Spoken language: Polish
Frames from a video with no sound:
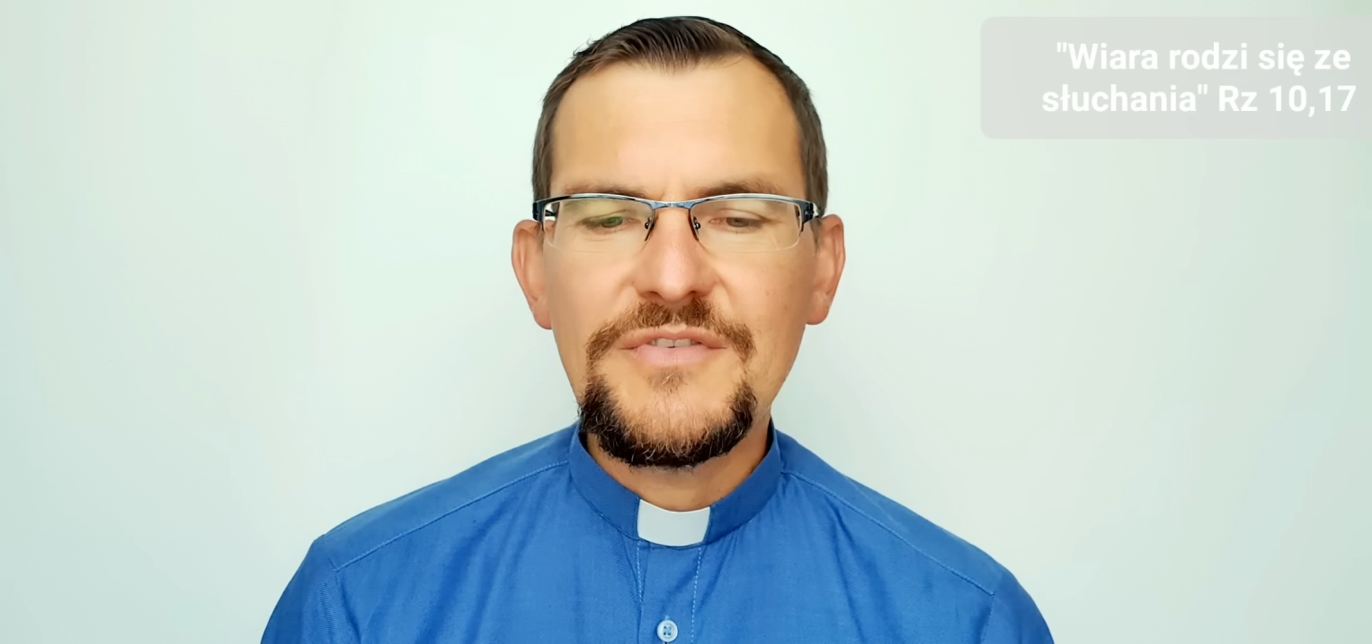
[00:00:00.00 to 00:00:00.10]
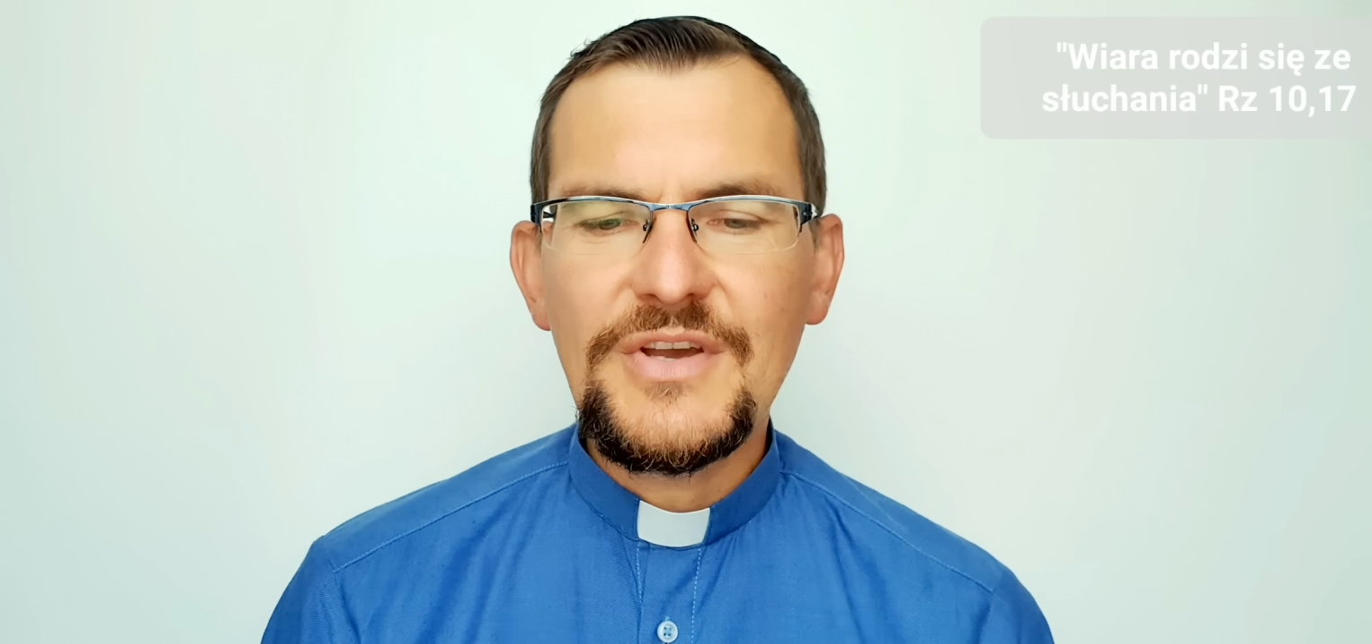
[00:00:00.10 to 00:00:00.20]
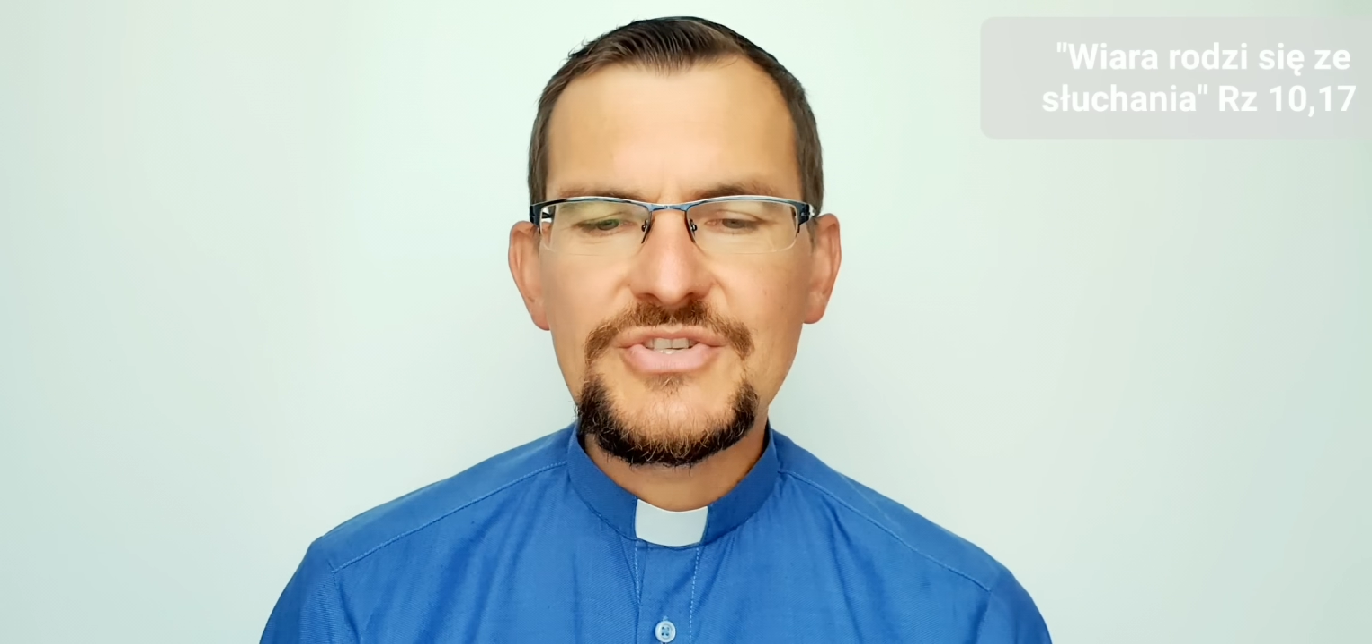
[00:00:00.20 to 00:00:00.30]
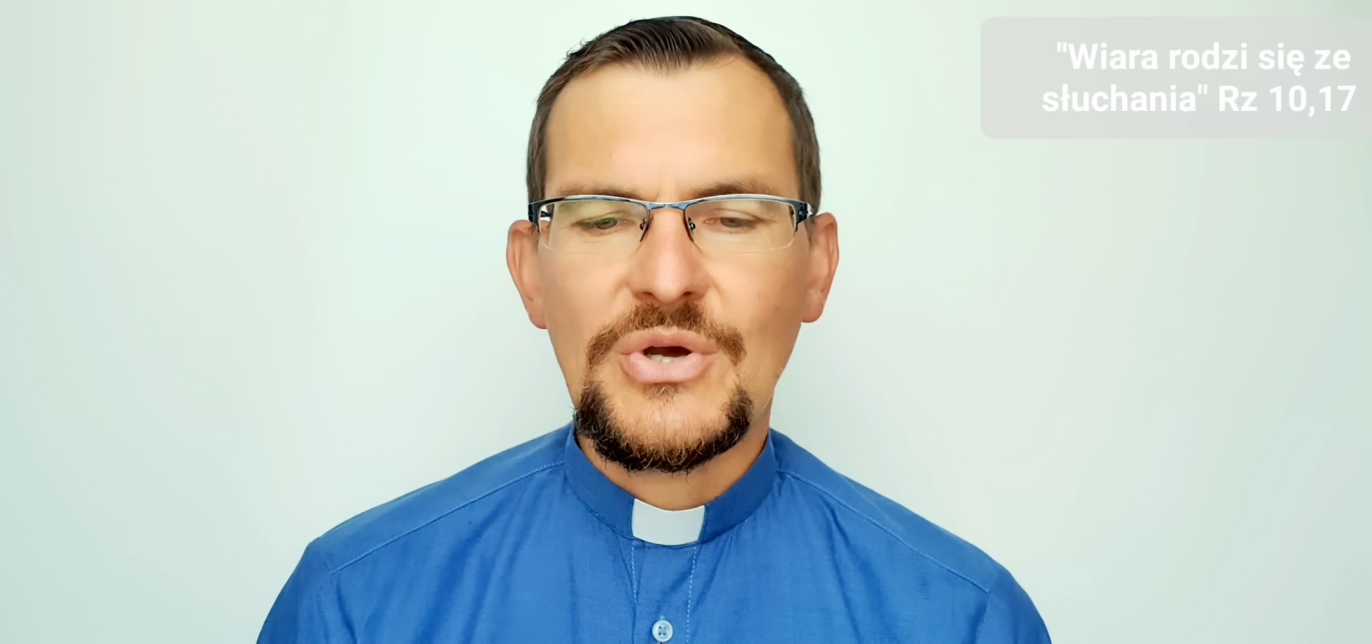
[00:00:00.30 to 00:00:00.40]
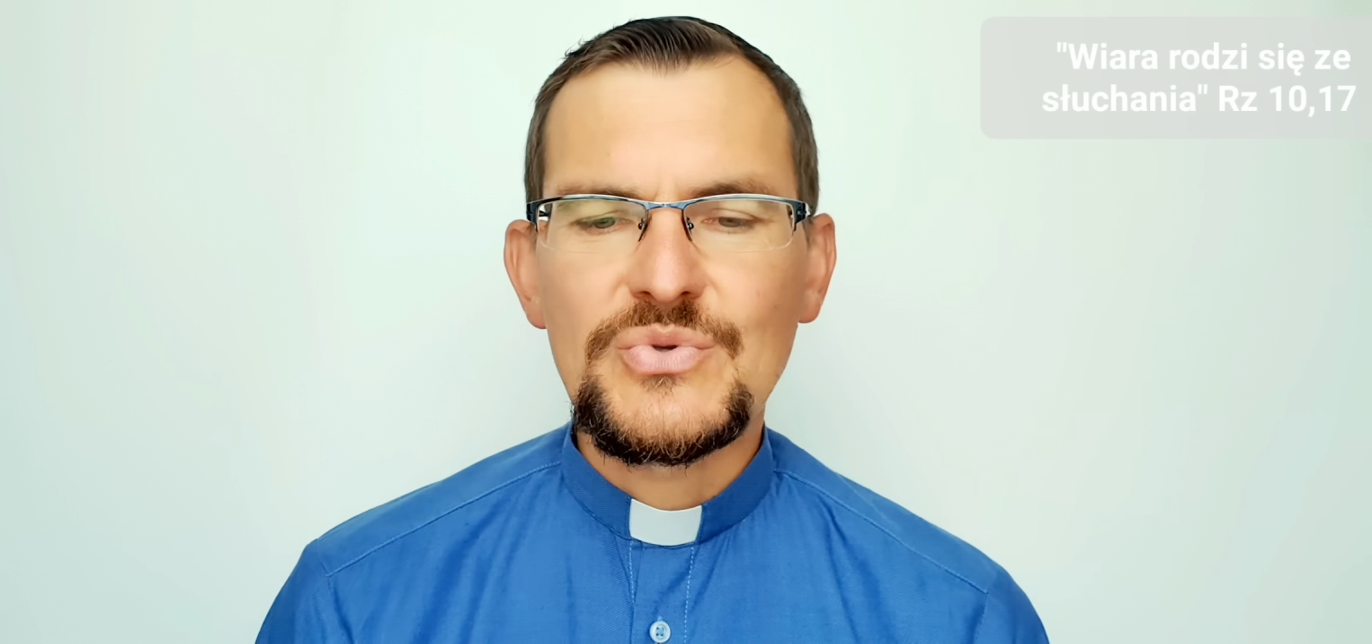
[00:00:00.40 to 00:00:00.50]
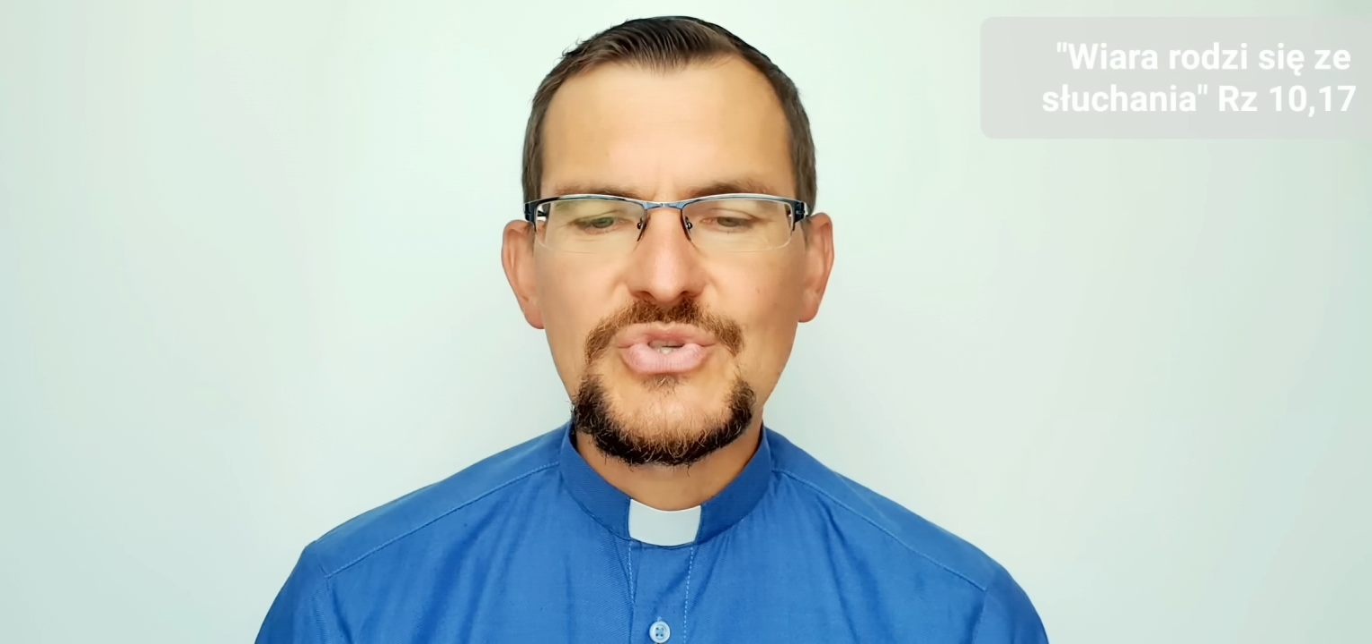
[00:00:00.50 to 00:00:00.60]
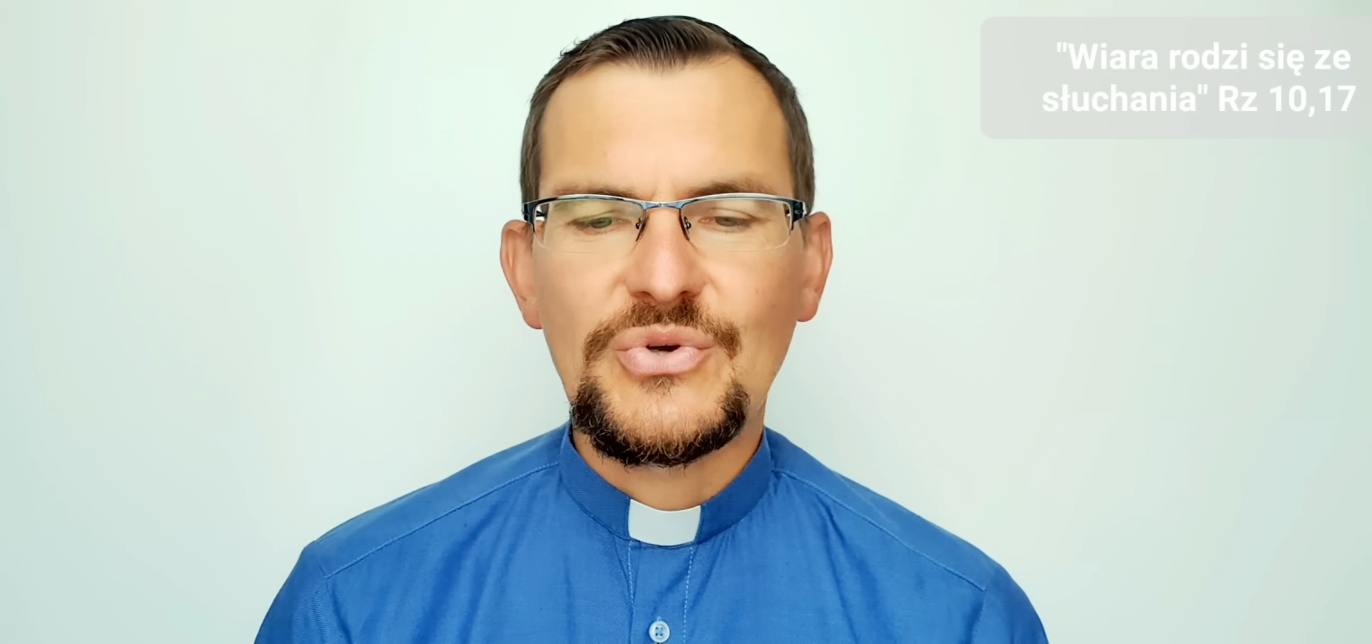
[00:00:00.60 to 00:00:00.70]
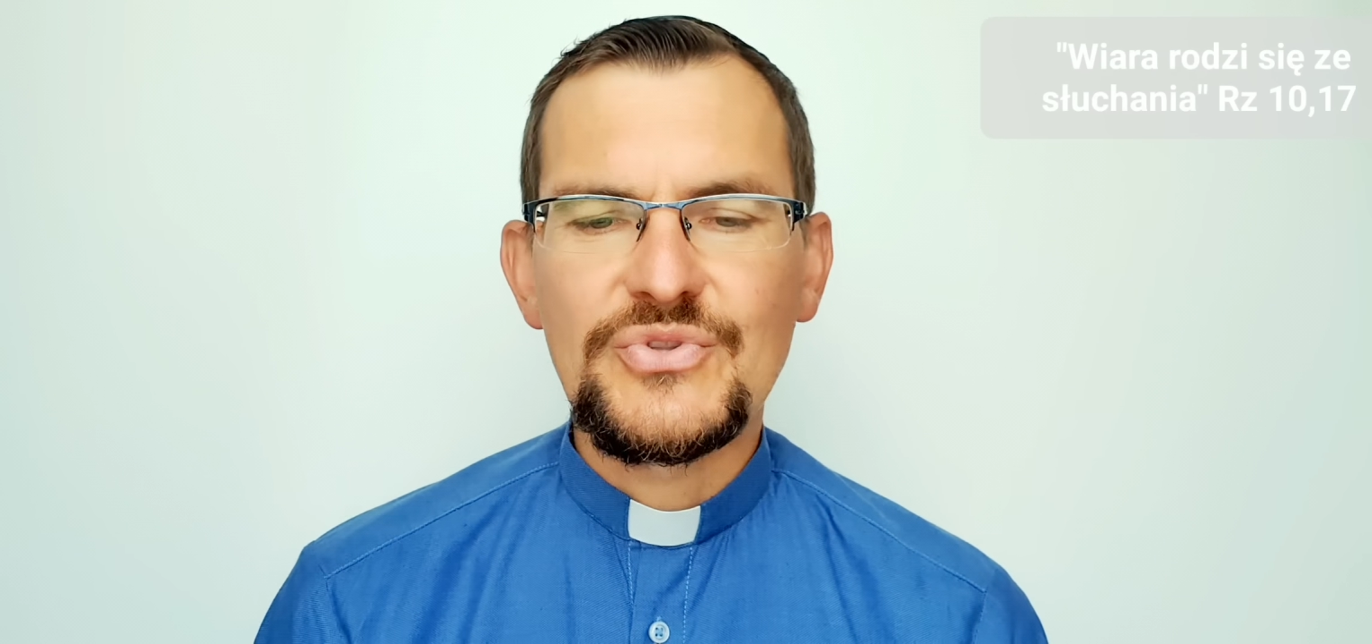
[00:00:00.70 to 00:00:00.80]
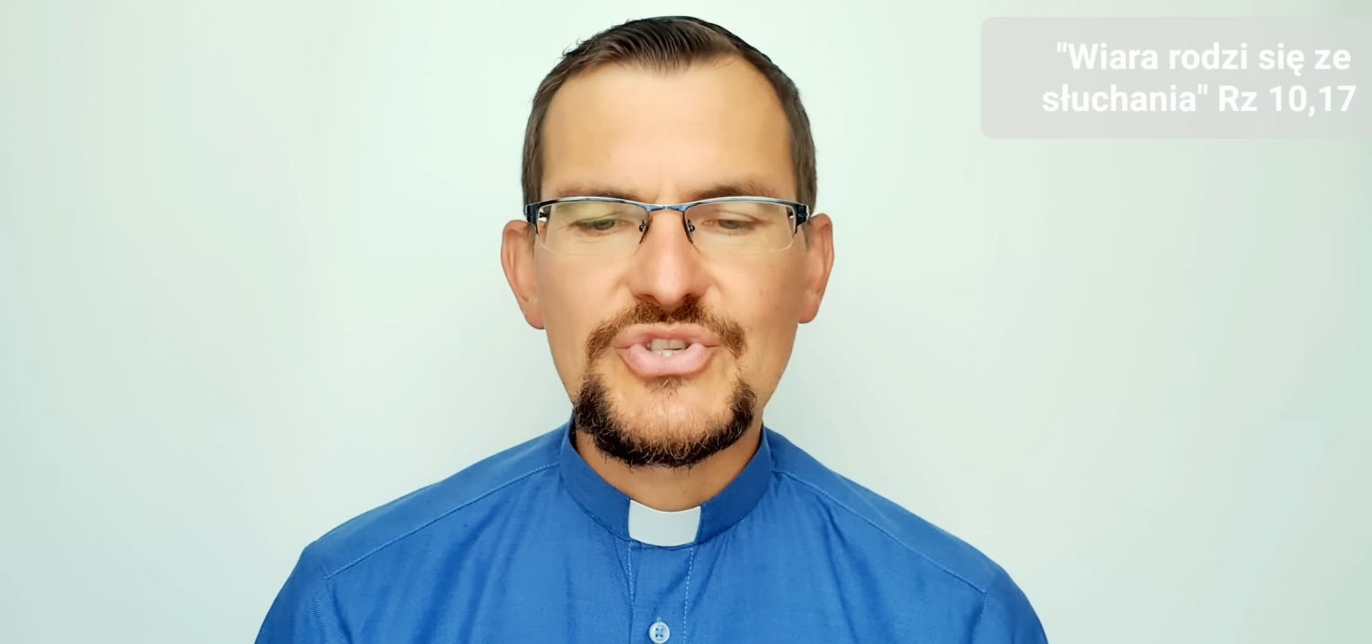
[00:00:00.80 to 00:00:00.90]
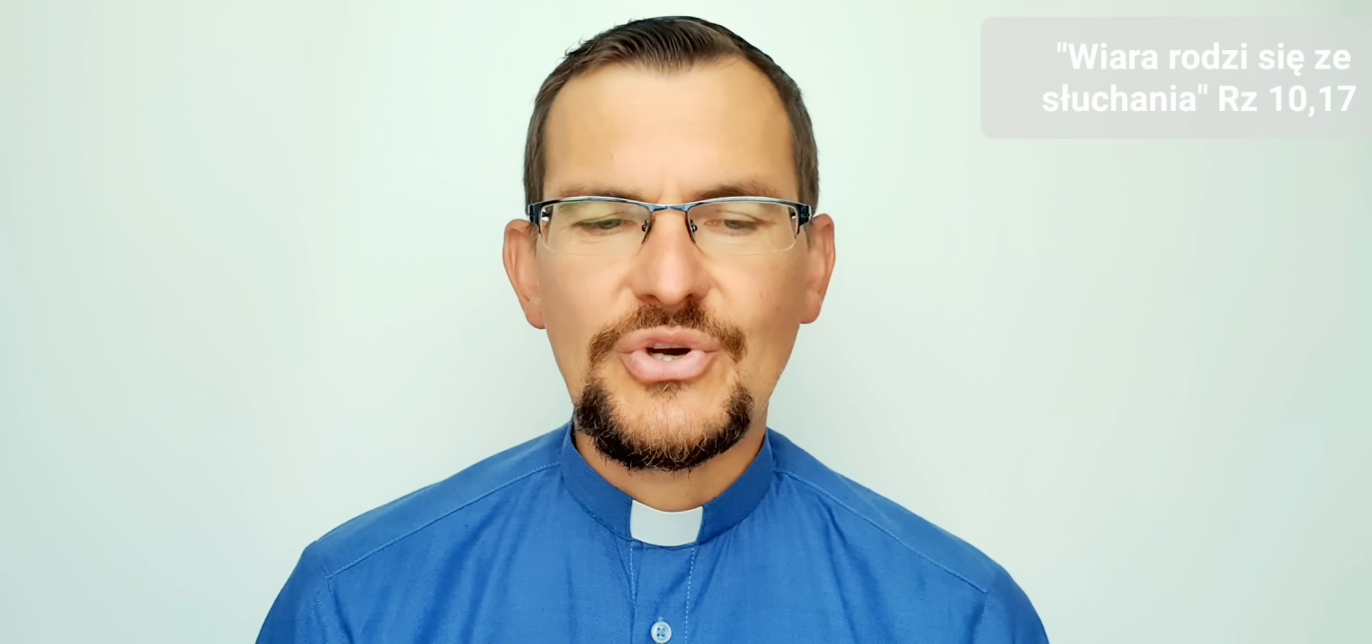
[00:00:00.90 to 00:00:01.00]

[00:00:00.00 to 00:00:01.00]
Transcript: wiedział skąd